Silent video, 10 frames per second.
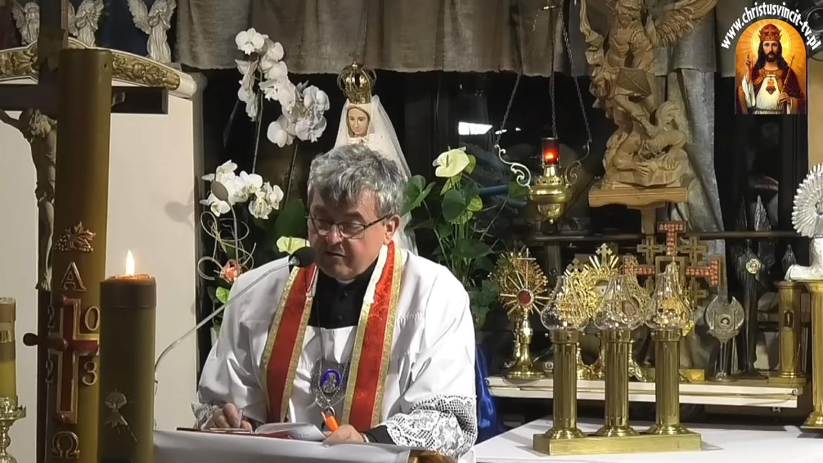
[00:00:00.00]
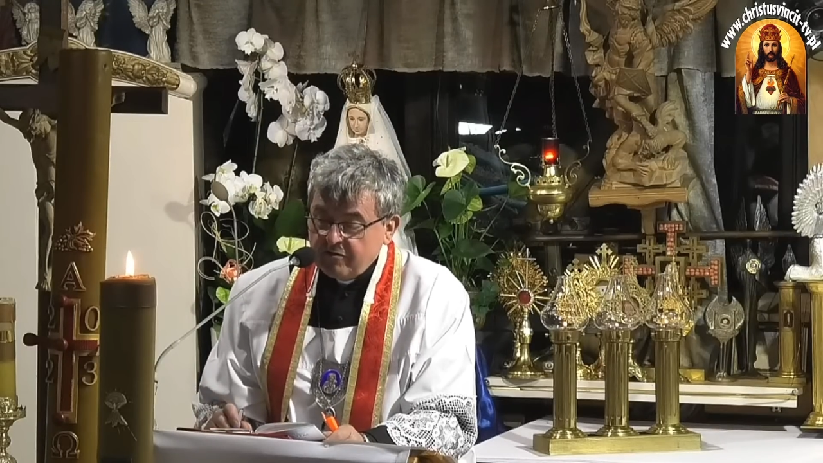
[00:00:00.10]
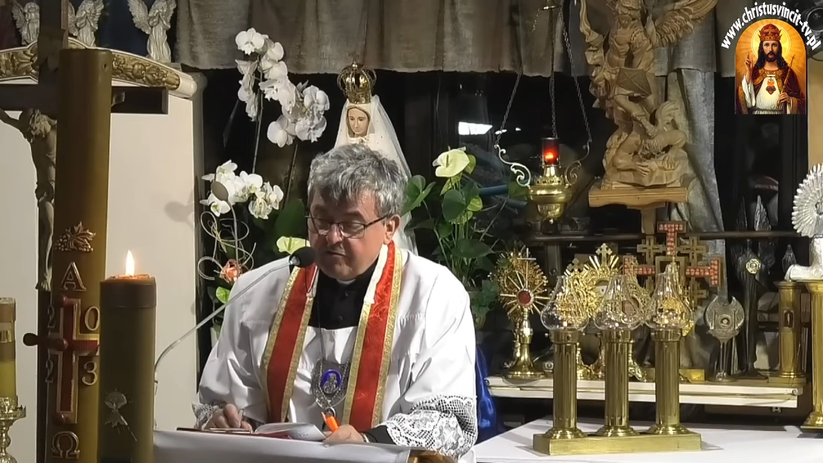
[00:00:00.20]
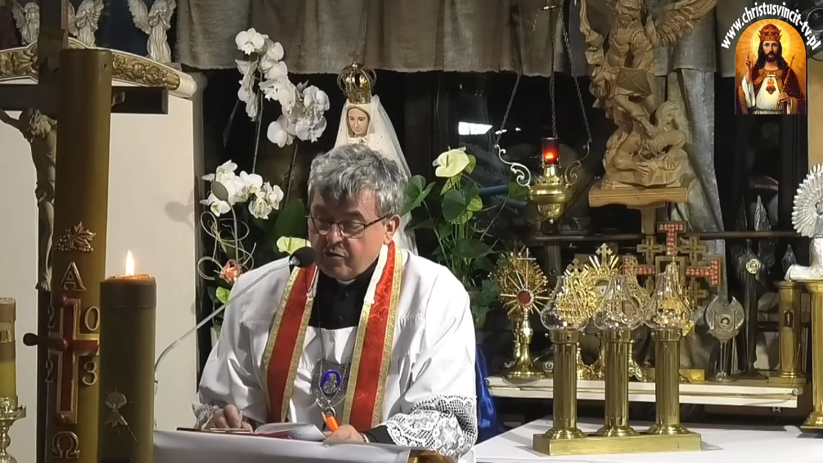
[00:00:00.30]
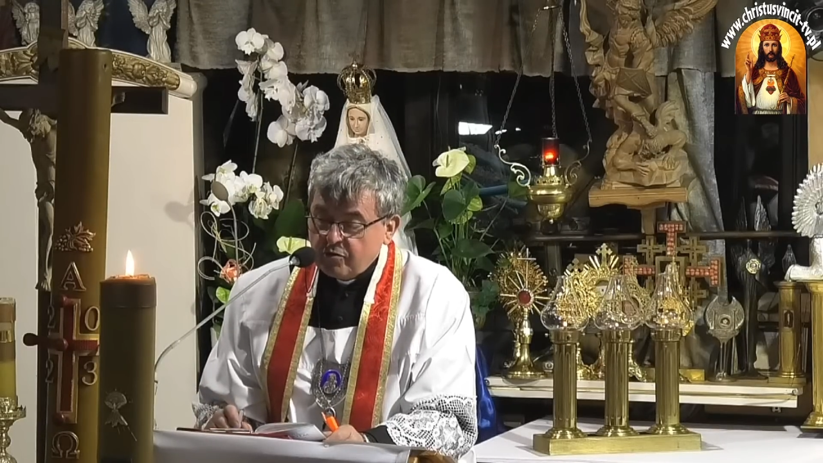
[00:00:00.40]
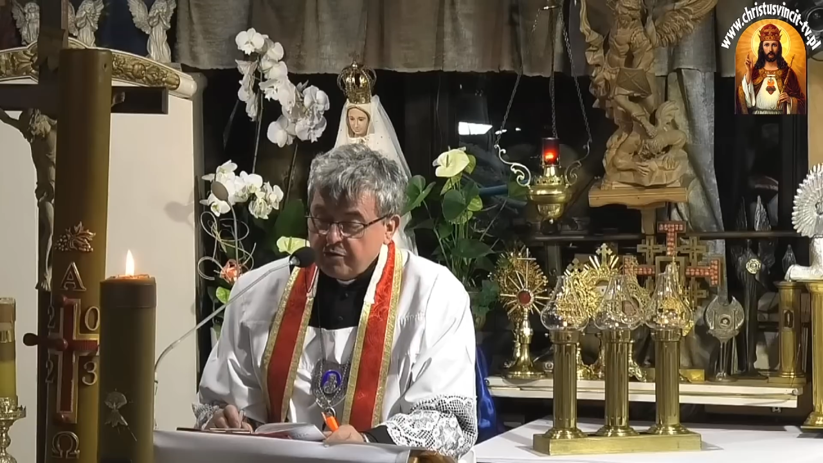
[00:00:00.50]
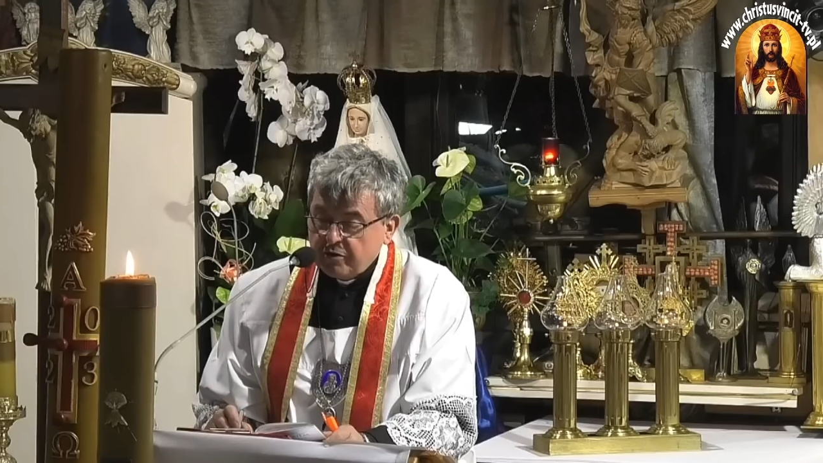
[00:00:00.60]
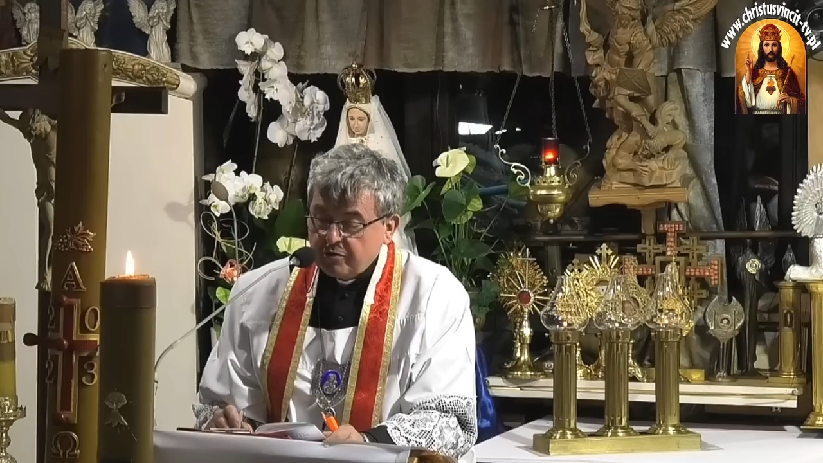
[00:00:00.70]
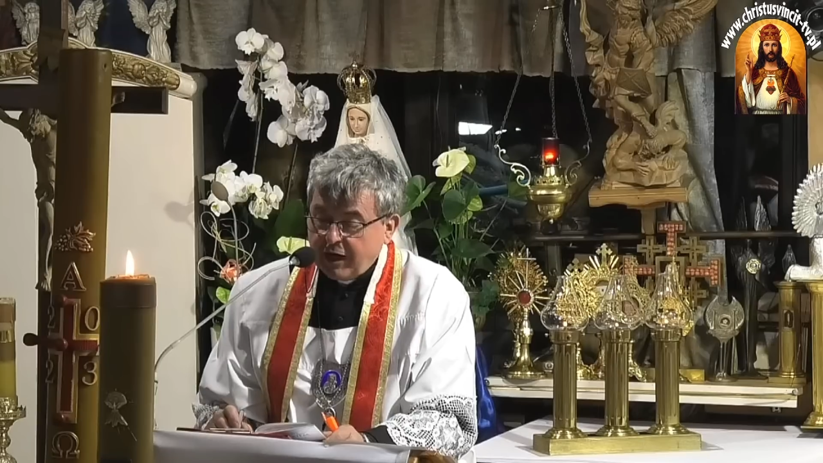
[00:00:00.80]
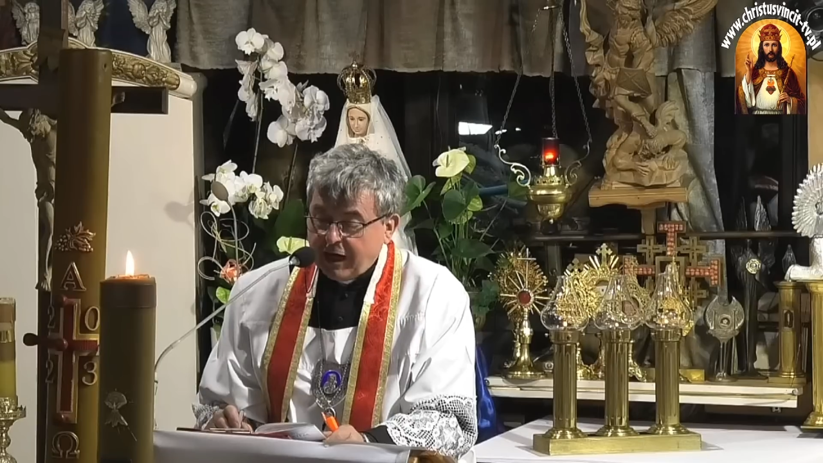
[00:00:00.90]

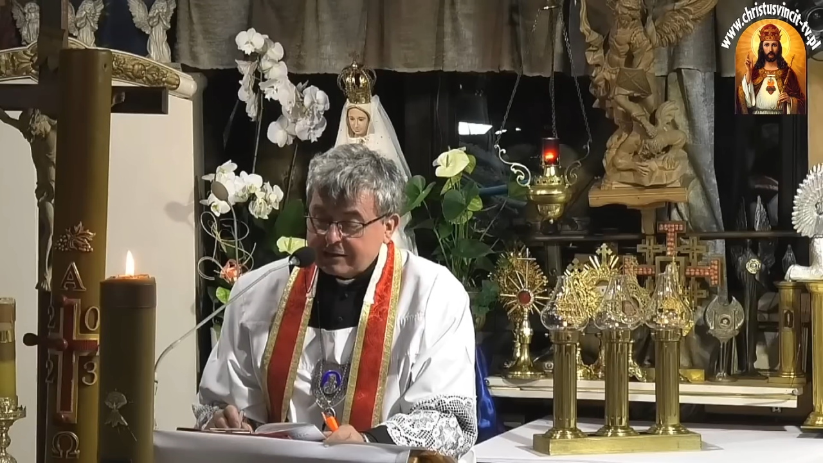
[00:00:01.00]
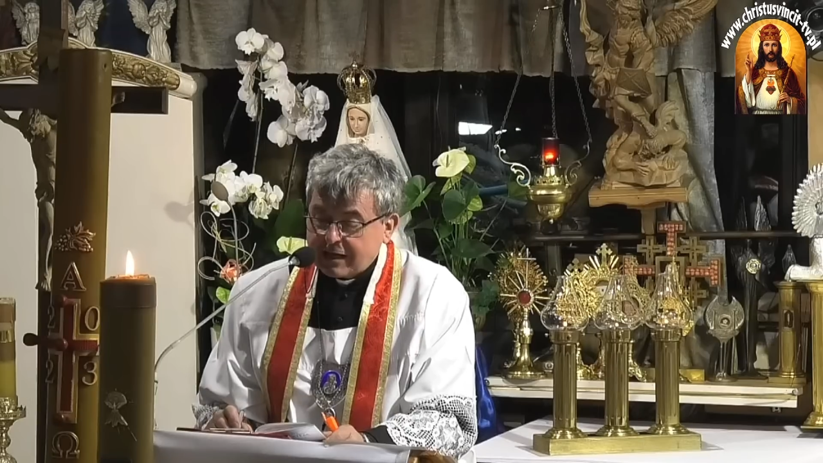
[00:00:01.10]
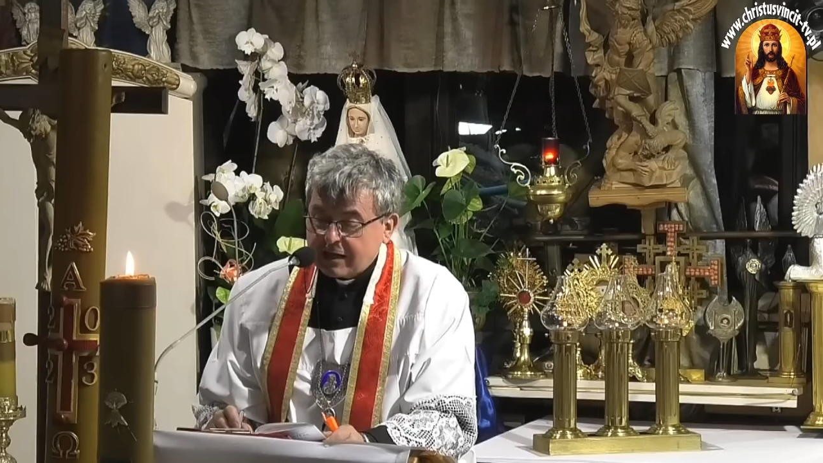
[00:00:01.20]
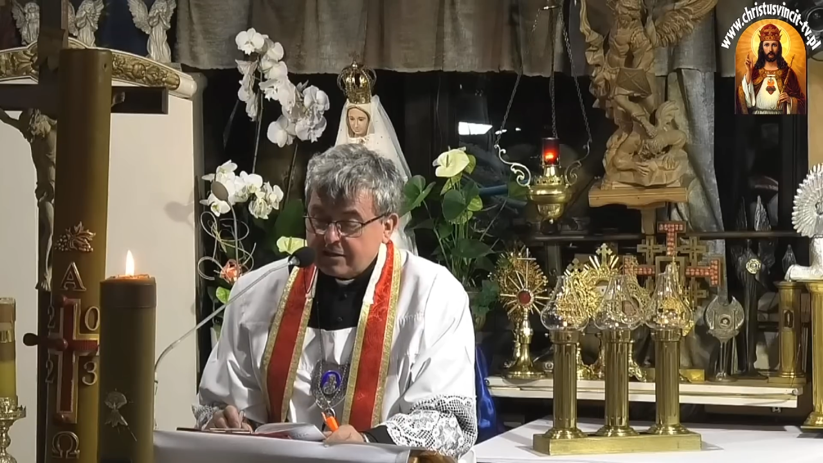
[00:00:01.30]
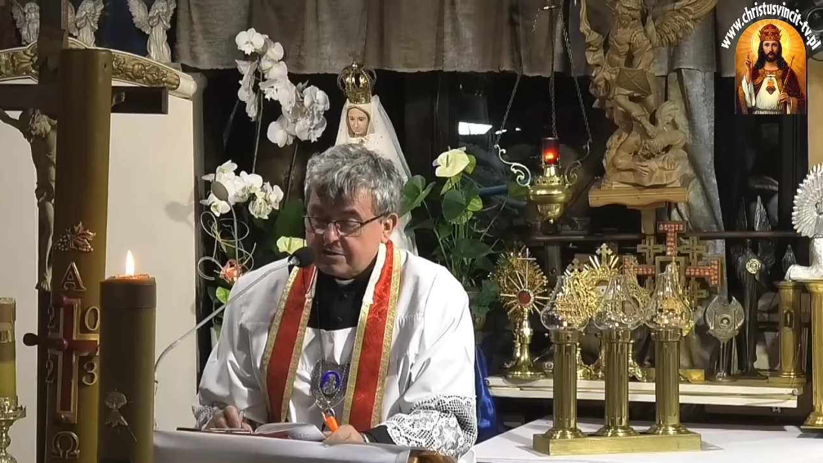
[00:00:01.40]
wywołują atak